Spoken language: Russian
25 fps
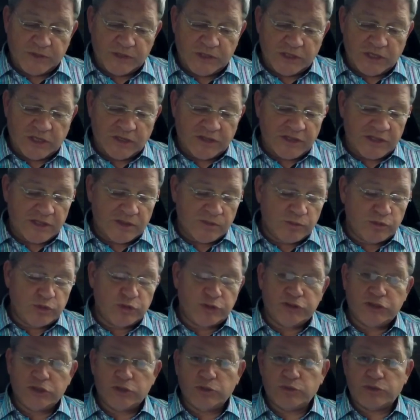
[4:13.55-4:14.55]
и никогда не
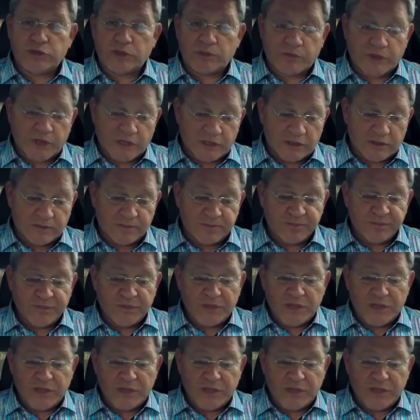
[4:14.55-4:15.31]
будут тянуть обратно.